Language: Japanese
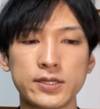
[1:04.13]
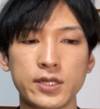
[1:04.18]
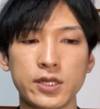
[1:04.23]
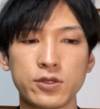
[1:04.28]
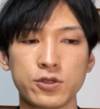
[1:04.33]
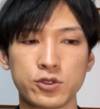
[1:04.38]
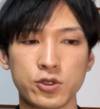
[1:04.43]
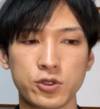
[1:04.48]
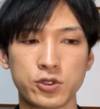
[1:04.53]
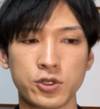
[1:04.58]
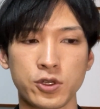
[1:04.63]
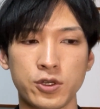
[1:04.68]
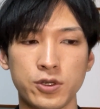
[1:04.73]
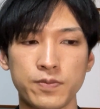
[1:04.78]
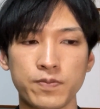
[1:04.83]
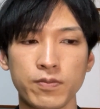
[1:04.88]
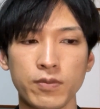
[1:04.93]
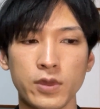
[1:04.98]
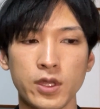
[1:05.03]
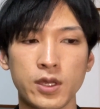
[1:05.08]
セント 上昇。
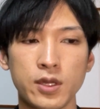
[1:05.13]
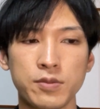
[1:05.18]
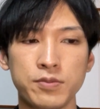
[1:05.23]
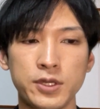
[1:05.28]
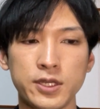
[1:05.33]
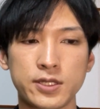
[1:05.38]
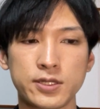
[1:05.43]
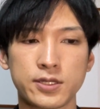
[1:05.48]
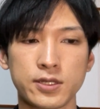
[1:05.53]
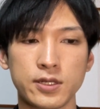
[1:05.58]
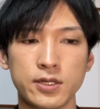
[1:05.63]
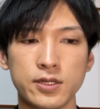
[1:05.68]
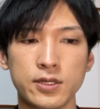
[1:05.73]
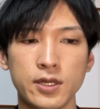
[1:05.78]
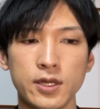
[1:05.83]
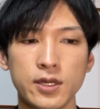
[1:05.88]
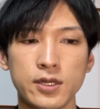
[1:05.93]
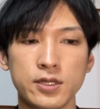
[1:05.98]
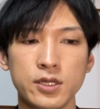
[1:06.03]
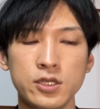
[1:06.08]
ブイアイエックス、
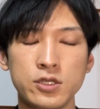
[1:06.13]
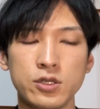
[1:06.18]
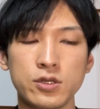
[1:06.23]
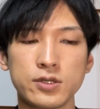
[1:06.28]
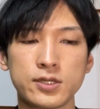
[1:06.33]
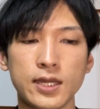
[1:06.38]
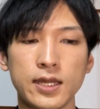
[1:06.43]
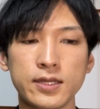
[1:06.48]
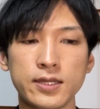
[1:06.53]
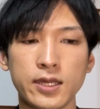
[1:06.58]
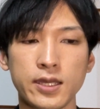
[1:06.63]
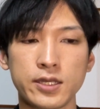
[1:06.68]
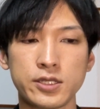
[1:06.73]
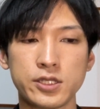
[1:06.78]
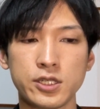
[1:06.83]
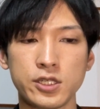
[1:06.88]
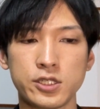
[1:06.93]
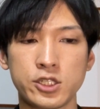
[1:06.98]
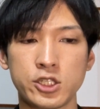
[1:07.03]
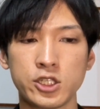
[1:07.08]
にじゅうさんてんい
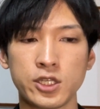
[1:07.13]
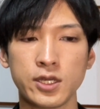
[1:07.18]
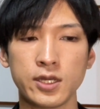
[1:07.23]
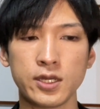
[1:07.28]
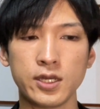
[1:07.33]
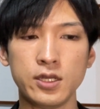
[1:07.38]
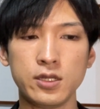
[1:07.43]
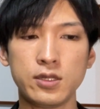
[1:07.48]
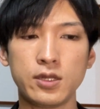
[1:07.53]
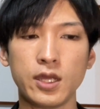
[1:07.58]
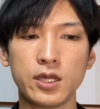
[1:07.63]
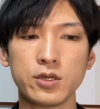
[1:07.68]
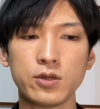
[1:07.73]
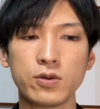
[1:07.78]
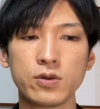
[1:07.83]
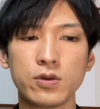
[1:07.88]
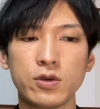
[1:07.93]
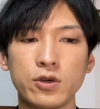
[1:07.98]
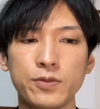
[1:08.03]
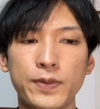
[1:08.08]
ちいち、いってんよん
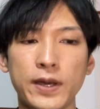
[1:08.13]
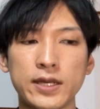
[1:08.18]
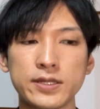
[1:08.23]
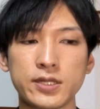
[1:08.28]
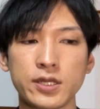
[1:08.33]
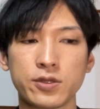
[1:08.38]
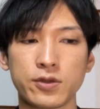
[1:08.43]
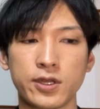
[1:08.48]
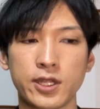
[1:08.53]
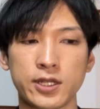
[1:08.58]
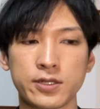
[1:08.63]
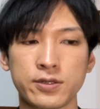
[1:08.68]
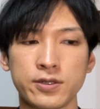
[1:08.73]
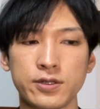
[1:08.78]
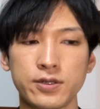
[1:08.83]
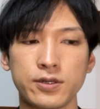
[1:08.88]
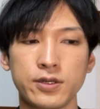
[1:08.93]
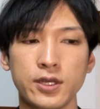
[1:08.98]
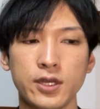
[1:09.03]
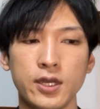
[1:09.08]
ごパーセント 下落。
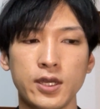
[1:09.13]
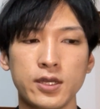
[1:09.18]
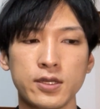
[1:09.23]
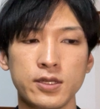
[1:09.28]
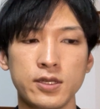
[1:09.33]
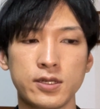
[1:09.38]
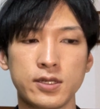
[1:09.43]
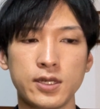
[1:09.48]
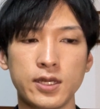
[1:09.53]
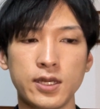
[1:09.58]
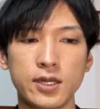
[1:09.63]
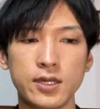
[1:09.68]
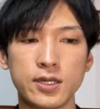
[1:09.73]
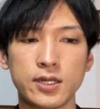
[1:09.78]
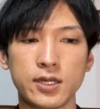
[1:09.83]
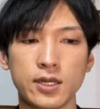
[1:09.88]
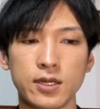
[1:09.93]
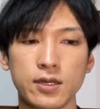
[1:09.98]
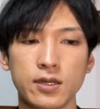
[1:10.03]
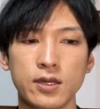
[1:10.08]
日経平
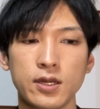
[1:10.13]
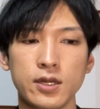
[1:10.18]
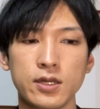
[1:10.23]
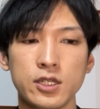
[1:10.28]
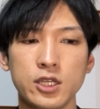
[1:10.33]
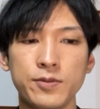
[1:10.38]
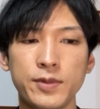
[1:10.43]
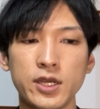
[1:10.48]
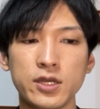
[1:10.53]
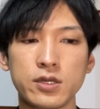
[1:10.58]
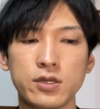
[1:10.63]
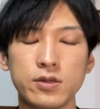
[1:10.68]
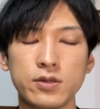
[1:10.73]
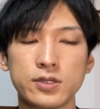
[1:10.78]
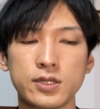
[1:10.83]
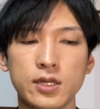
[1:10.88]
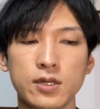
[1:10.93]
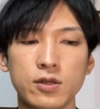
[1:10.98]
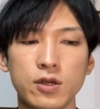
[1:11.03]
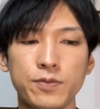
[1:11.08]
均、にまんきゅう
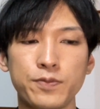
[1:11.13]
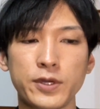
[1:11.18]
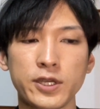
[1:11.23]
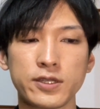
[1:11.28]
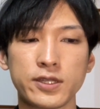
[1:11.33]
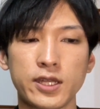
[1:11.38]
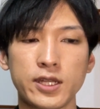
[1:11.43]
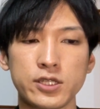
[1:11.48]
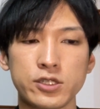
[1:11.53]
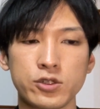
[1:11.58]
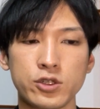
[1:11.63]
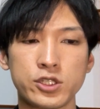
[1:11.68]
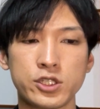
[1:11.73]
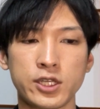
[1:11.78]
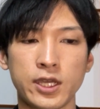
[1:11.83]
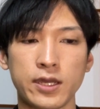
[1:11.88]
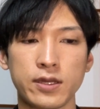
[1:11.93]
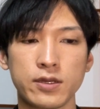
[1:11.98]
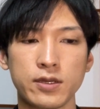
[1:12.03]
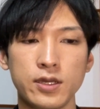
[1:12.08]
せんろっぴゃくななじゅういち
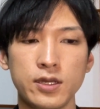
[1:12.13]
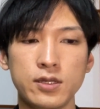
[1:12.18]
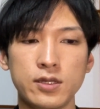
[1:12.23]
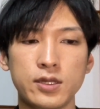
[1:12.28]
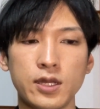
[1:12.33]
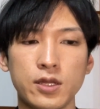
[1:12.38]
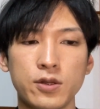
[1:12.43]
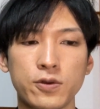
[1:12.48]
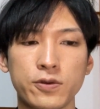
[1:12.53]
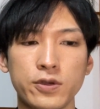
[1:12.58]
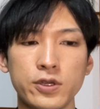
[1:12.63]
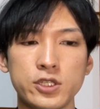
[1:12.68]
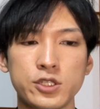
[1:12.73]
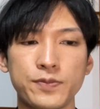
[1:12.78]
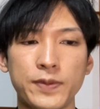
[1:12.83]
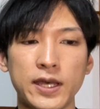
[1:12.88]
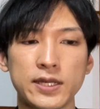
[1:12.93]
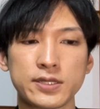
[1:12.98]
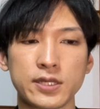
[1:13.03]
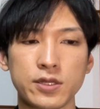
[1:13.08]
えん、いってんろくいち
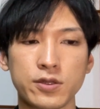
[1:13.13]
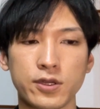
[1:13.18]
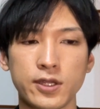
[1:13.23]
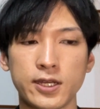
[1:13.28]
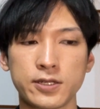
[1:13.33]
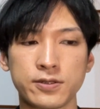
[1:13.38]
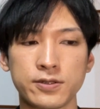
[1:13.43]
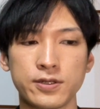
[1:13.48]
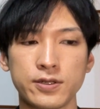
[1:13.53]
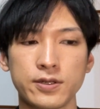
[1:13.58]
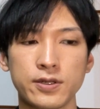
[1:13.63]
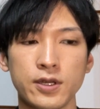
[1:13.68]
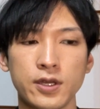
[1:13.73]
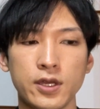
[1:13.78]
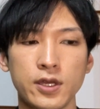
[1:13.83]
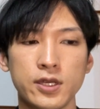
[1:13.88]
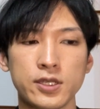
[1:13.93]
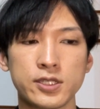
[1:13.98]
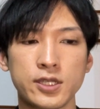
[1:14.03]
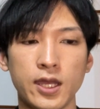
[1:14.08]
パーセント 下落。
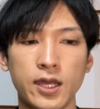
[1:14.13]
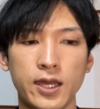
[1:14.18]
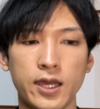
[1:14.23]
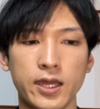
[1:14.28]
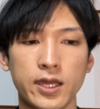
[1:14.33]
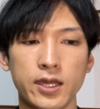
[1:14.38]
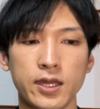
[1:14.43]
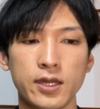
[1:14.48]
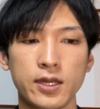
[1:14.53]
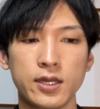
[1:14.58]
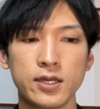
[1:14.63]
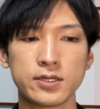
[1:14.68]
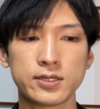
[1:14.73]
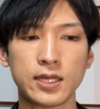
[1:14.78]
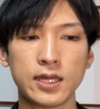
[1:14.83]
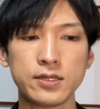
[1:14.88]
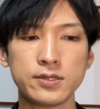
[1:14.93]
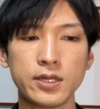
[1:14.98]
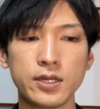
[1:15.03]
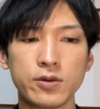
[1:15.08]
上海、
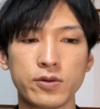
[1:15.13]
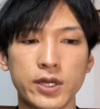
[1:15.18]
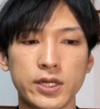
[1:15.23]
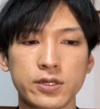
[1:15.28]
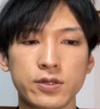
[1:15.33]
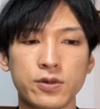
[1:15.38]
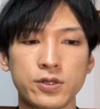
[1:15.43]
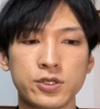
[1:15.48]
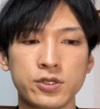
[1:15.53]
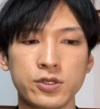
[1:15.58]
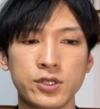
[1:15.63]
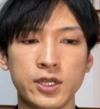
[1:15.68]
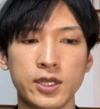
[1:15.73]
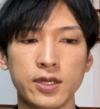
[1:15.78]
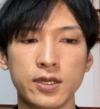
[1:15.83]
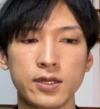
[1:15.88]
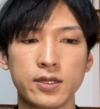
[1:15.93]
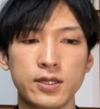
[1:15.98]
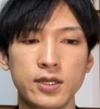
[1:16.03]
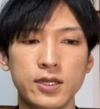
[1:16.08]
さんぜんごひゃくごじゅうに、
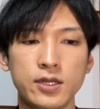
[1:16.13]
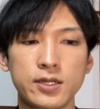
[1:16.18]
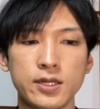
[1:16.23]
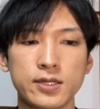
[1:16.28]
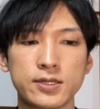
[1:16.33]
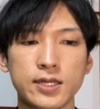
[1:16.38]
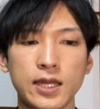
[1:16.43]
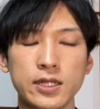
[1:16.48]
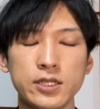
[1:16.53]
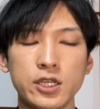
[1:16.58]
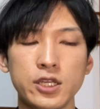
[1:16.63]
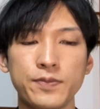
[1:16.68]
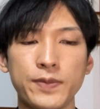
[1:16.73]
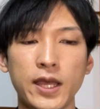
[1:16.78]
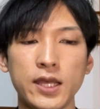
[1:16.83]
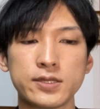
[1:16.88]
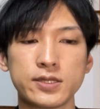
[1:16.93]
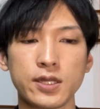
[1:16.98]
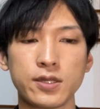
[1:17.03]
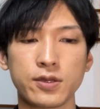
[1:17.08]
にてんさんに
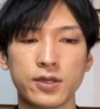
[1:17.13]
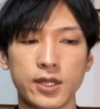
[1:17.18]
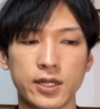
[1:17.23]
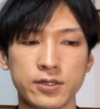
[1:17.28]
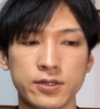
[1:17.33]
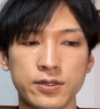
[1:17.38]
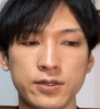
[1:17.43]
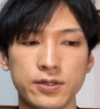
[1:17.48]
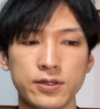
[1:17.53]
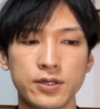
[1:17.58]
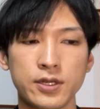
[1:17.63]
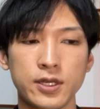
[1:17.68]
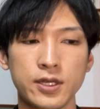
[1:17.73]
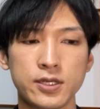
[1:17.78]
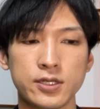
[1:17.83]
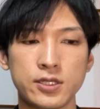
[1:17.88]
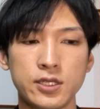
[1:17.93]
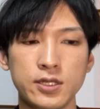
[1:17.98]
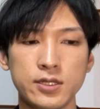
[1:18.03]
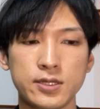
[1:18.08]
パーセント 下落。
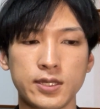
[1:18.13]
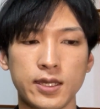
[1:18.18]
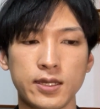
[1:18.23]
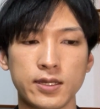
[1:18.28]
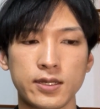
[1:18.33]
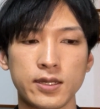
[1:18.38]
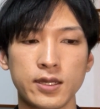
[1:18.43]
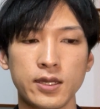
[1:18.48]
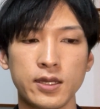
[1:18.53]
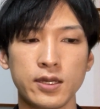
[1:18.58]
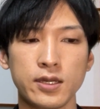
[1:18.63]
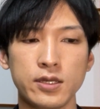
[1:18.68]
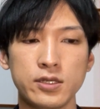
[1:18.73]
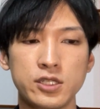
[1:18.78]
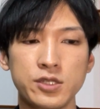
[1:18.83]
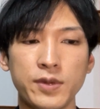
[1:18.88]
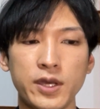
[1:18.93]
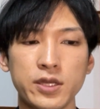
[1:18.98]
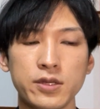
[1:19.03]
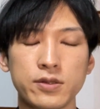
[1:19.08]
深セン、いち
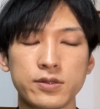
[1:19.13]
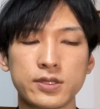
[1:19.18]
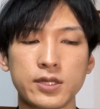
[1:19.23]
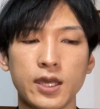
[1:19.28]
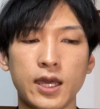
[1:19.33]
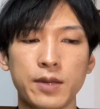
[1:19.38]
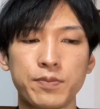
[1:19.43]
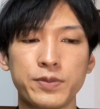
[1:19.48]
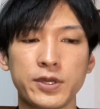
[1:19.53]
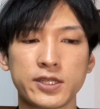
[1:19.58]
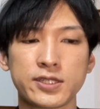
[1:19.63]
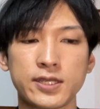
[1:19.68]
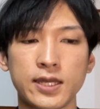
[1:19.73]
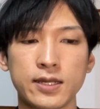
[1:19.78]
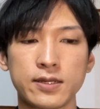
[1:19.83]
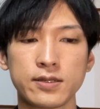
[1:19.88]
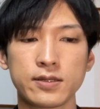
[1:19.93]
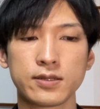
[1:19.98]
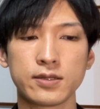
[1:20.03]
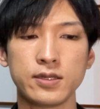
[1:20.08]
まんよんせんはっぴゃく
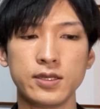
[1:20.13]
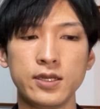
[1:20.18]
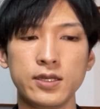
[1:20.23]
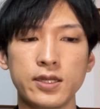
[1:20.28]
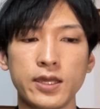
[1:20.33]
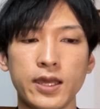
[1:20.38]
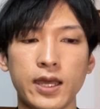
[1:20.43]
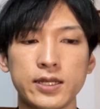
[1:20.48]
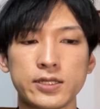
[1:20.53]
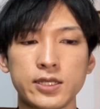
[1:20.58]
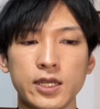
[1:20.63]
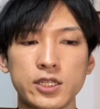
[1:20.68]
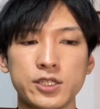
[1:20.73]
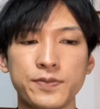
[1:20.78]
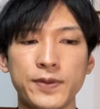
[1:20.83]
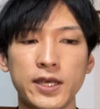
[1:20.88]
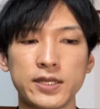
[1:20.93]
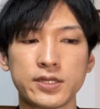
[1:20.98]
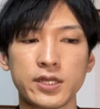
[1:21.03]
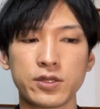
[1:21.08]
さん、にてんはちはち
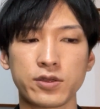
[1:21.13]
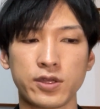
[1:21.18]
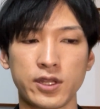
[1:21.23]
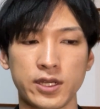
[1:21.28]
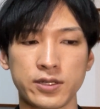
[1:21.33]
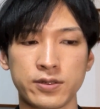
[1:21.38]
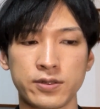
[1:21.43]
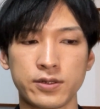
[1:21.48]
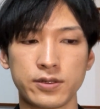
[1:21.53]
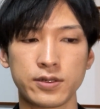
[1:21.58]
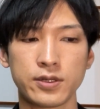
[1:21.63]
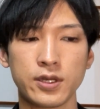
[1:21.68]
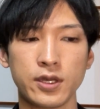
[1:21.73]
パーセント 下落。